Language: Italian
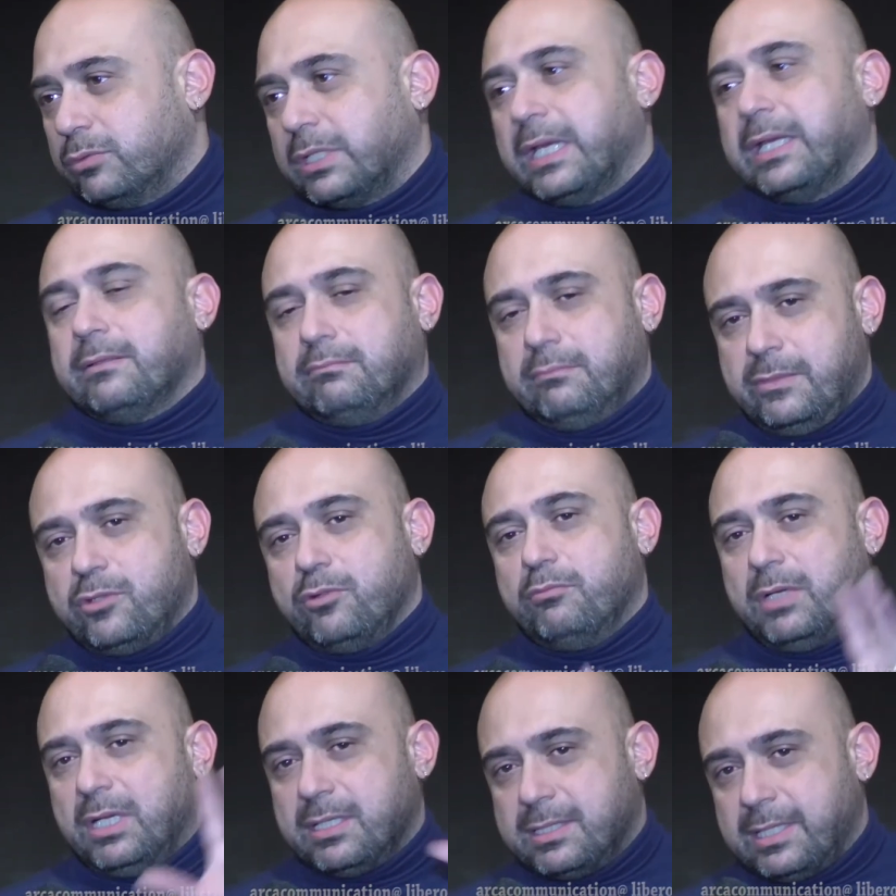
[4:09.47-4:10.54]
Tutti e tre
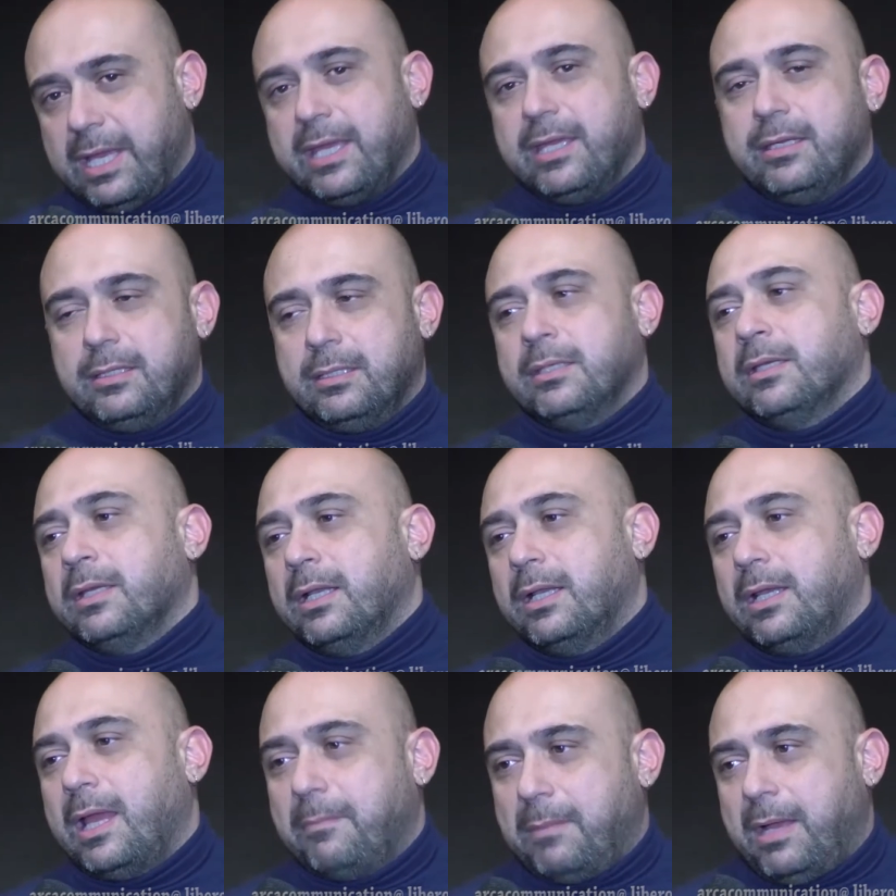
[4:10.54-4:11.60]
bravi ma
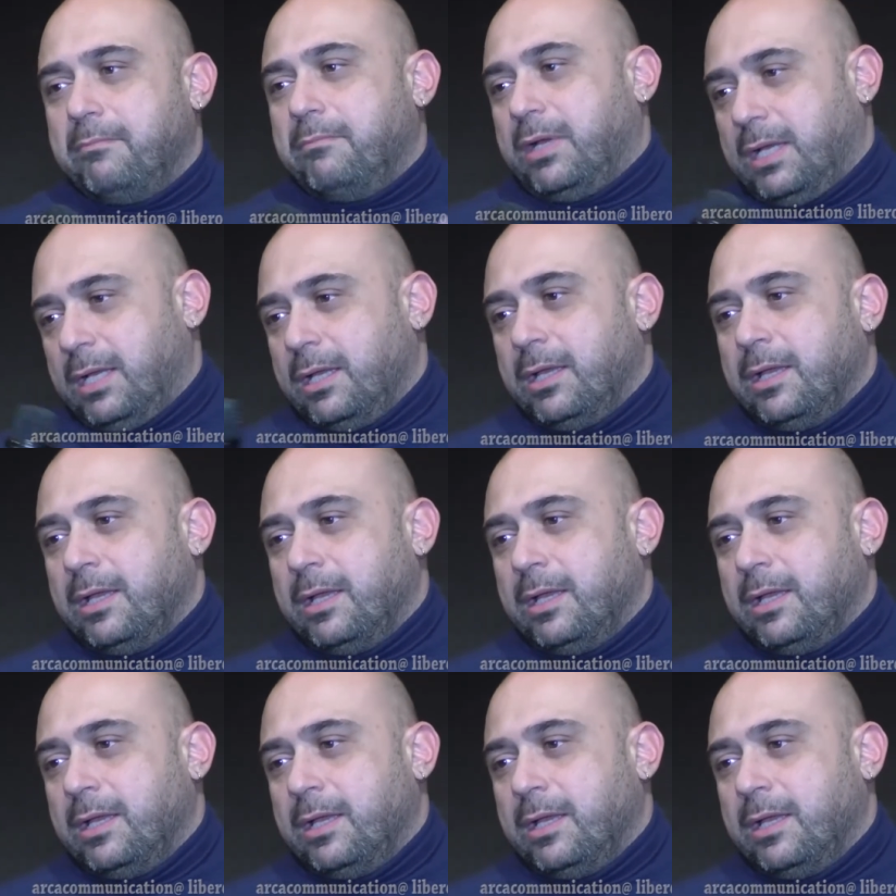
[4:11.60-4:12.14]
l'ultimo era